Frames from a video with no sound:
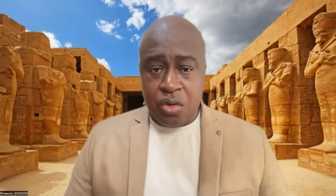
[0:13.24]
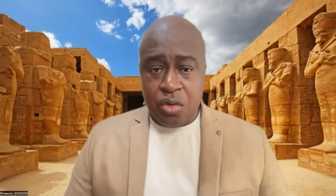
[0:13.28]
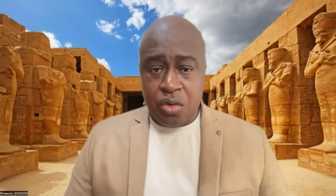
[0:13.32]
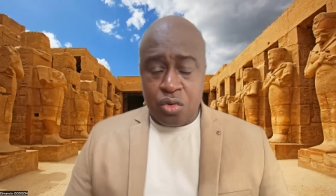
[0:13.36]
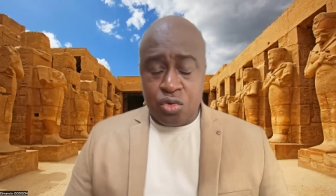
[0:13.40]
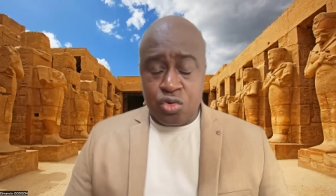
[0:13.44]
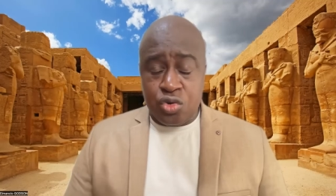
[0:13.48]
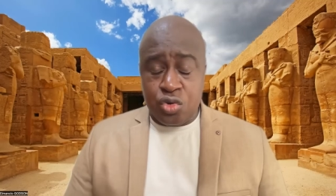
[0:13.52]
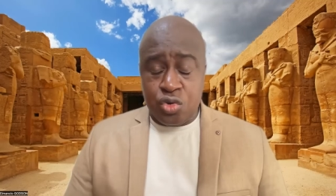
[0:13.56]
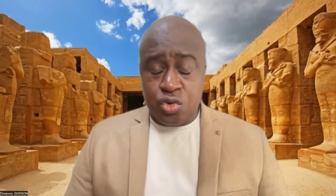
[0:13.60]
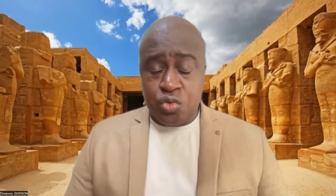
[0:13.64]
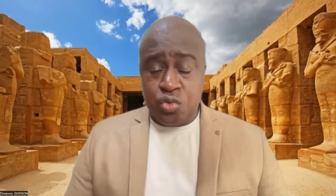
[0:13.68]

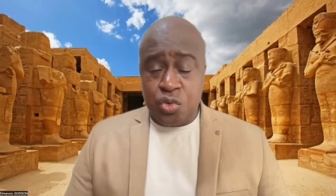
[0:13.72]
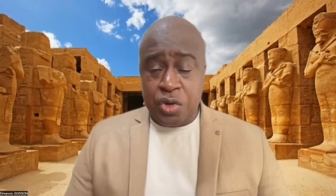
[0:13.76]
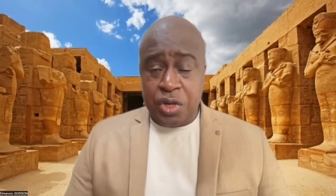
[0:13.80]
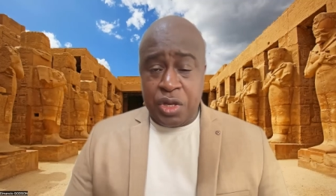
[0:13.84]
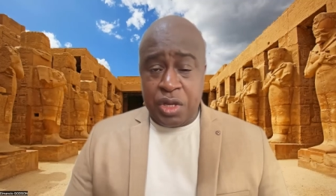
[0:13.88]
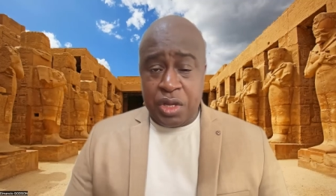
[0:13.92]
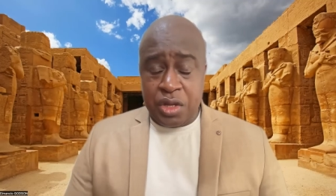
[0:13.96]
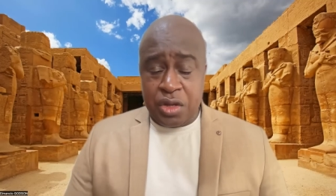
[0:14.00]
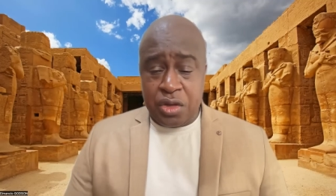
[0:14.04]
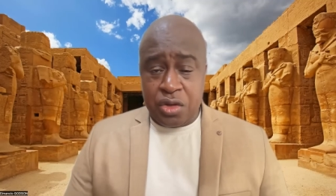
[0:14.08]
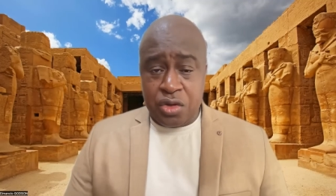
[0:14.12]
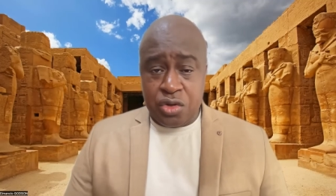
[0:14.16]

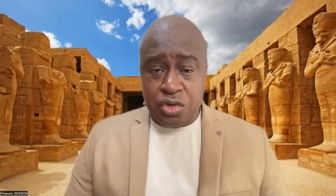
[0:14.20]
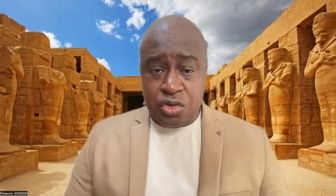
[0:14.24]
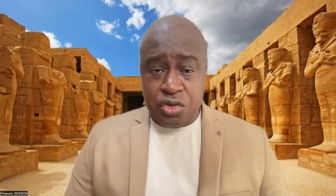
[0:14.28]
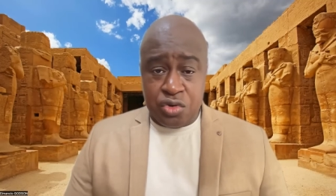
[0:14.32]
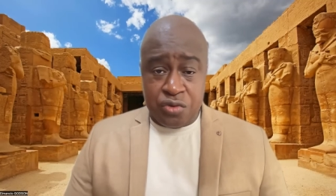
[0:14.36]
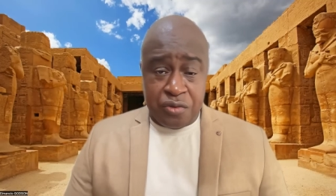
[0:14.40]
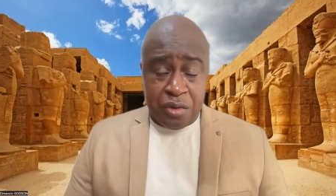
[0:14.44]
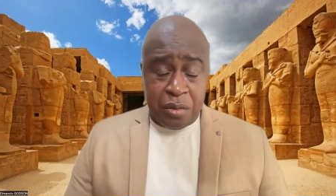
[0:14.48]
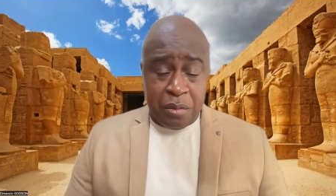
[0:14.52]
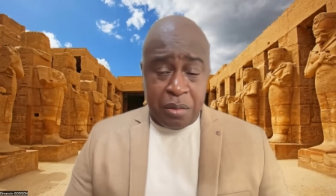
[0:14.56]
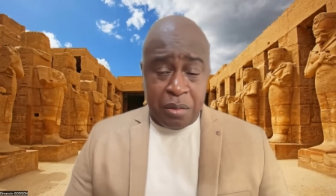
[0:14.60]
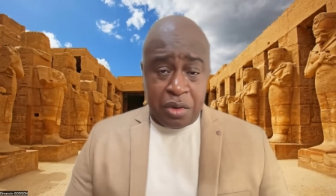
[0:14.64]
Aujourd'hui,
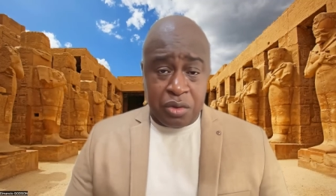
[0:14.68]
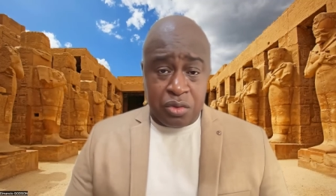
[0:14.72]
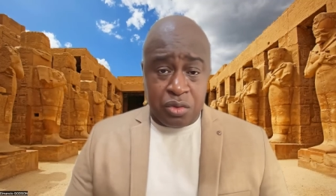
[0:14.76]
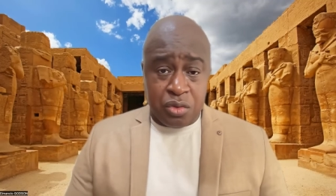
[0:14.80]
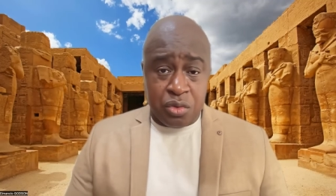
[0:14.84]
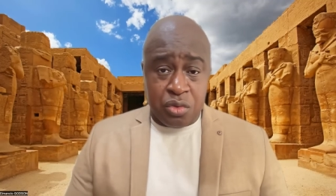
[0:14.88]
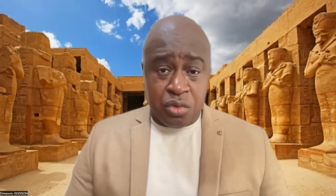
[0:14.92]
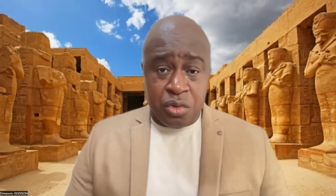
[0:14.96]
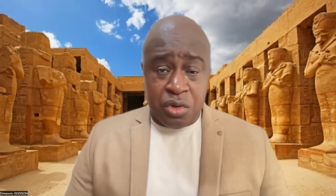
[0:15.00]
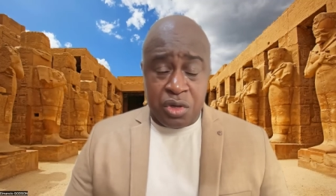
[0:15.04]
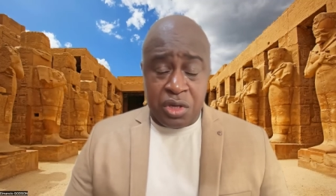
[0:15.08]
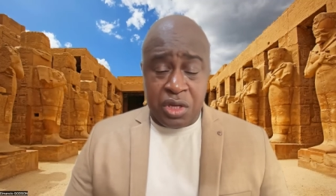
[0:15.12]
je vais
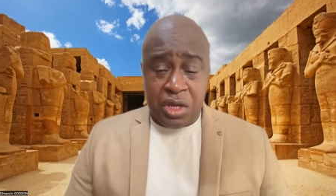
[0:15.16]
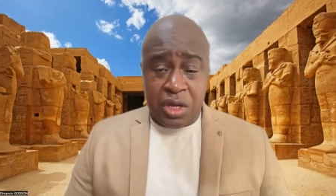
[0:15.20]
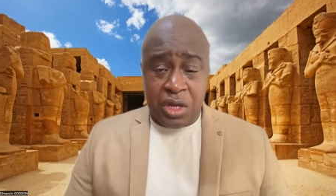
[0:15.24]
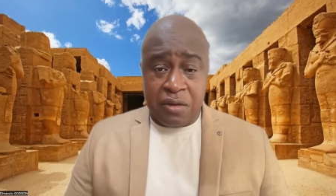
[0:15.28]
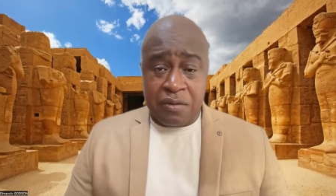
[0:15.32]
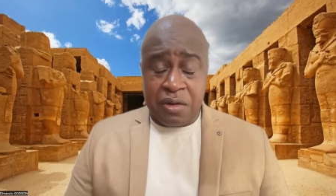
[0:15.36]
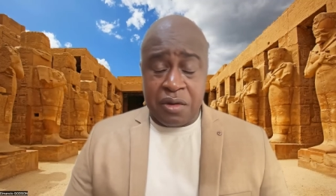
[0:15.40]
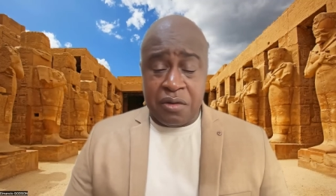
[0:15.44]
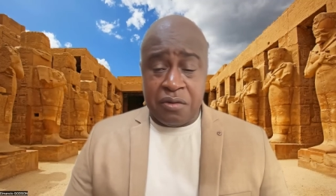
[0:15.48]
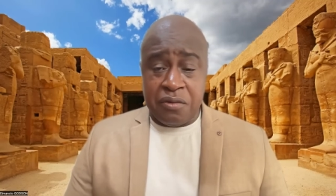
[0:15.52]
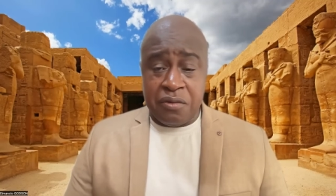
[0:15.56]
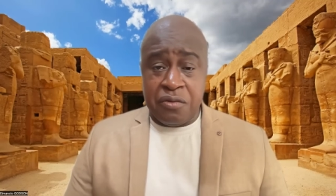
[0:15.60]
m'entretenir
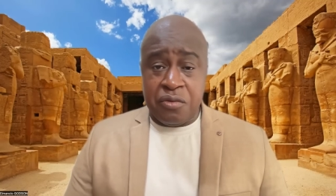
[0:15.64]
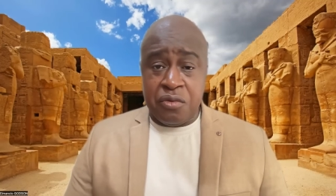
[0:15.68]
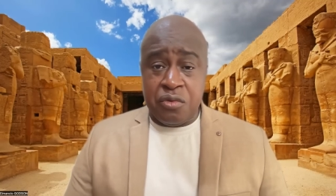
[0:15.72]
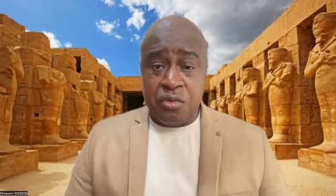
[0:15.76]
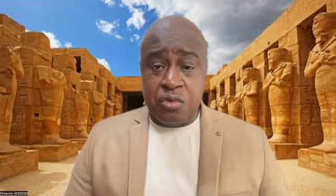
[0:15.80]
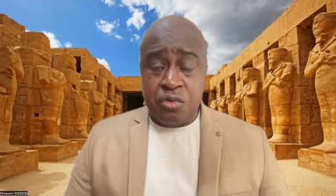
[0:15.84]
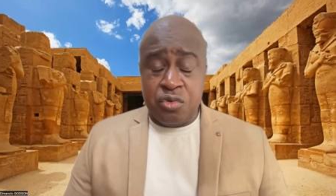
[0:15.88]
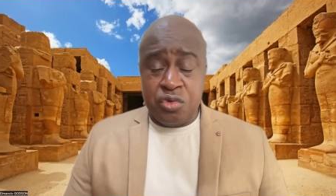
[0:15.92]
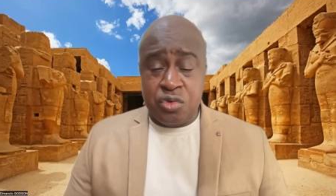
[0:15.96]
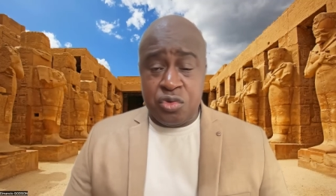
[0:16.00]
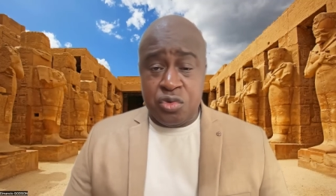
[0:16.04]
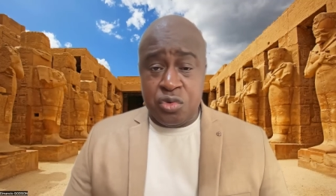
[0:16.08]
avec
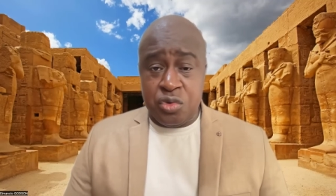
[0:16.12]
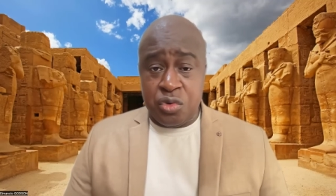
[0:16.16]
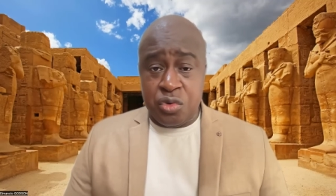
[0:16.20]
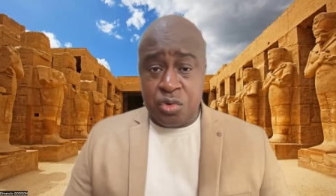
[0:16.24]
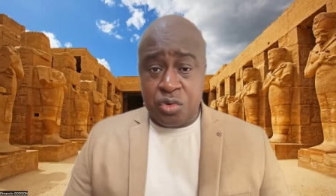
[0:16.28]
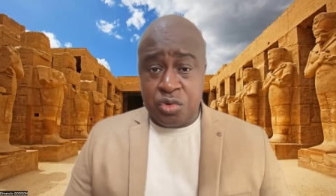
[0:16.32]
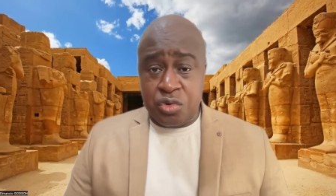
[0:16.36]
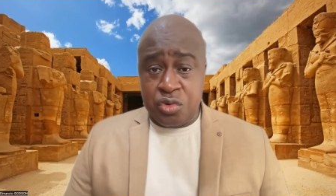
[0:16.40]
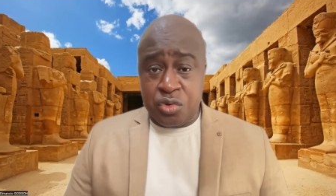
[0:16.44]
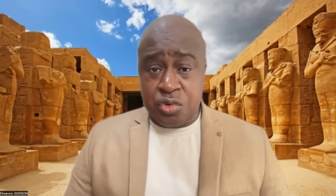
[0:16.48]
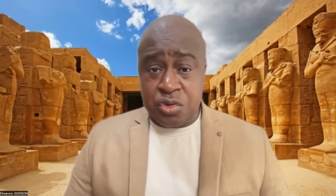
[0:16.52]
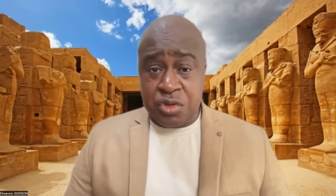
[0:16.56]
vous
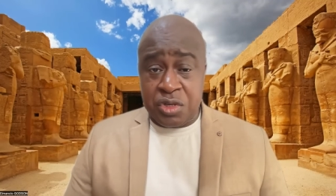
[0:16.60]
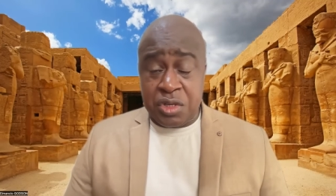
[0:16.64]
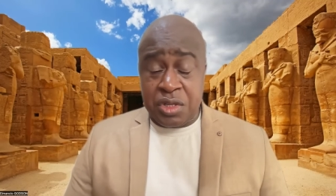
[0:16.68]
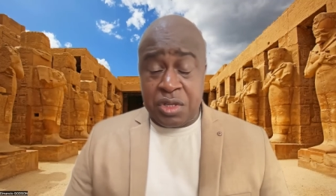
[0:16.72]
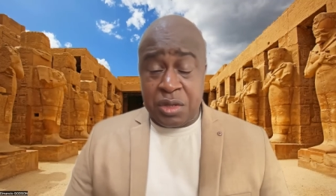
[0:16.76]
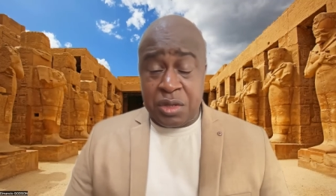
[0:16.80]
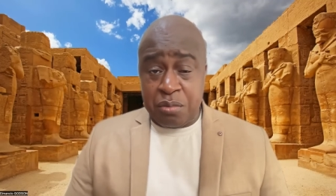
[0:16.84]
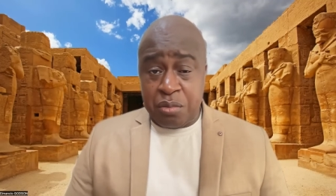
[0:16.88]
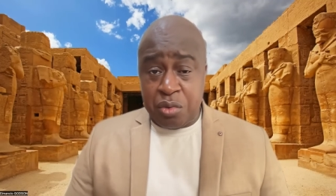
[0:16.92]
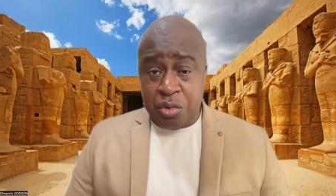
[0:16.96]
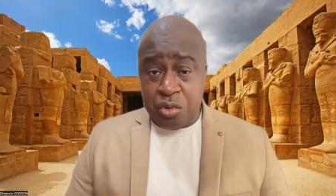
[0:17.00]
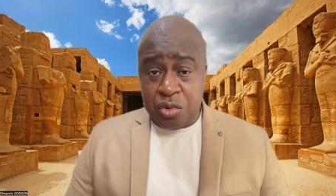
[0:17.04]
sur un sujet
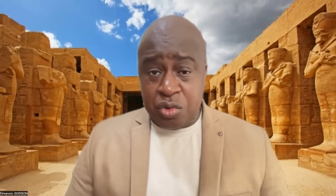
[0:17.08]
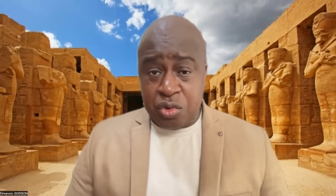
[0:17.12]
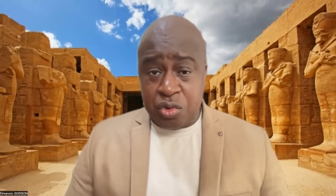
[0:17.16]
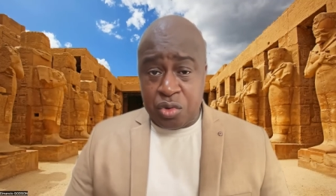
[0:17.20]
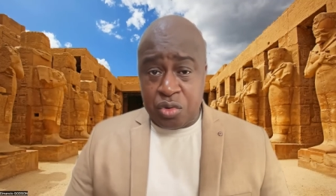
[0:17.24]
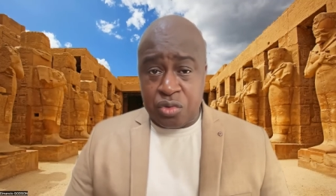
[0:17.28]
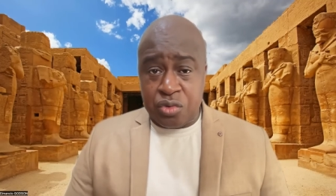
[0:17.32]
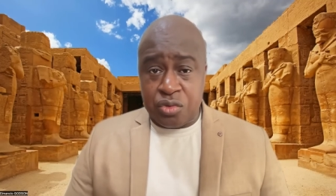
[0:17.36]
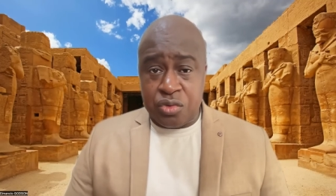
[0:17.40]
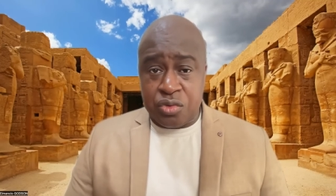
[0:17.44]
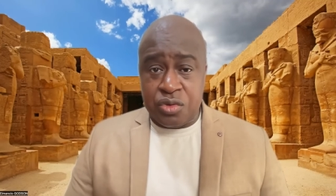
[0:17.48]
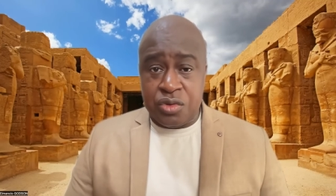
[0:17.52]

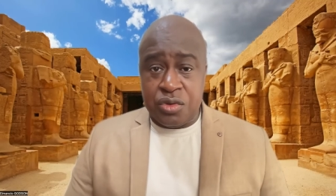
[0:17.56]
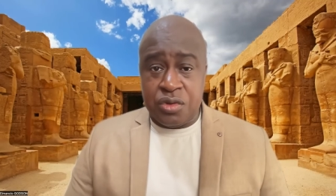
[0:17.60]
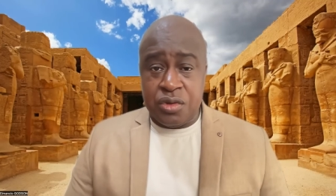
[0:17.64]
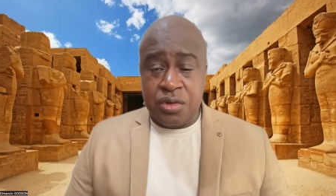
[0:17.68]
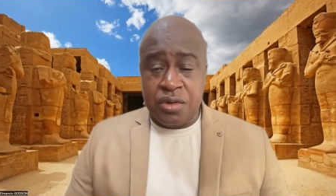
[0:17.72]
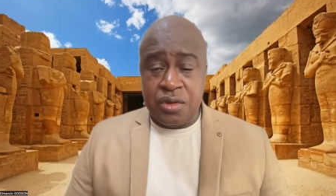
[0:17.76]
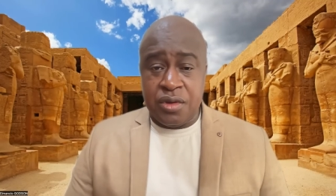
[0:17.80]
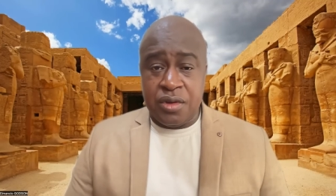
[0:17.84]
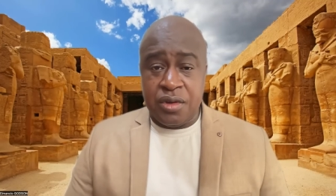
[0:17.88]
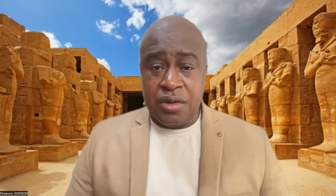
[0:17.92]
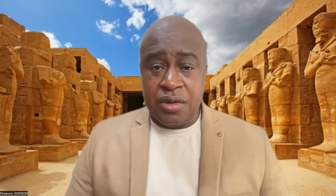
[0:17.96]
d'importance.